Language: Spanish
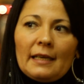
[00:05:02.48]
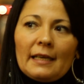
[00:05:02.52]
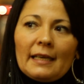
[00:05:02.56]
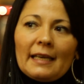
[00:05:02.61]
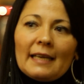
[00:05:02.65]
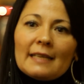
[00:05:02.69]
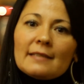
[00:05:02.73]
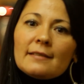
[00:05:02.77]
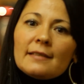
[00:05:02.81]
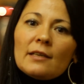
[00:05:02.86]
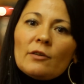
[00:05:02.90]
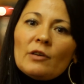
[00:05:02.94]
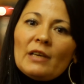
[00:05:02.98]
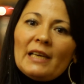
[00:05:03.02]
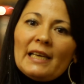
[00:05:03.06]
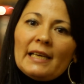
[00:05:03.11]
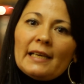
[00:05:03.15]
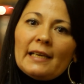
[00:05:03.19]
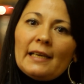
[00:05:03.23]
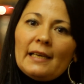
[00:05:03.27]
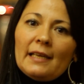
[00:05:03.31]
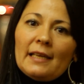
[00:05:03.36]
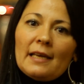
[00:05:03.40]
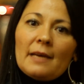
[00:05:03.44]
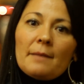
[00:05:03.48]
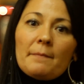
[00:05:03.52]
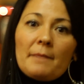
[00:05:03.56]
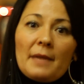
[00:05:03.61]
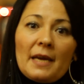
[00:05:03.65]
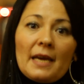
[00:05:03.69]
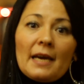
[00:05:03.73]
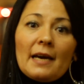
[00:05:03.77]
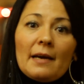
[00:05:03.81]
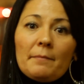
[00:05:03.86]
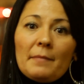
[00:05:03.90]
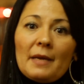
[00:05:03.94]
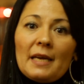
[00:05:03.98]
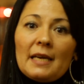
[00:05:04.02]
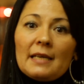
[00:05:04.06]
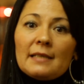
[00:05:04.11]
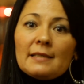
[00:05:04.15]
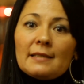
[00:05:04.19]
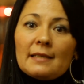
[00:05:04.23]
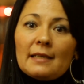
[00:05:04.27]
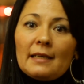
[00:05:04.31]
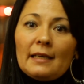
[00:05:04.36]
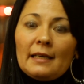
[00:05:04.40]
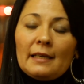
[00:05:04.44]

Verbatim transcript: que han sido elegidas mes a mes